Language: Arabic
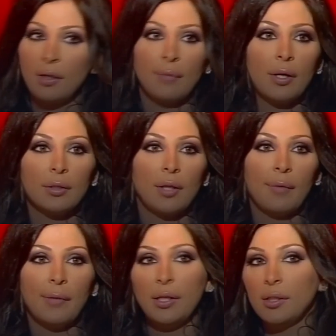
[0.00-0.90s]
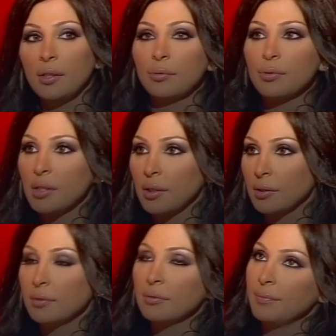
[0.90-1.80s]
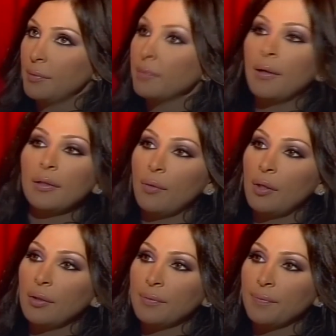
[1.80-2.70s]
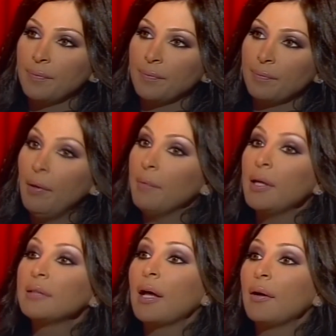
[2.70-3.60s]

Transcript: الله ما طعم علي ورزقت بتبنى ولد بحب لازم.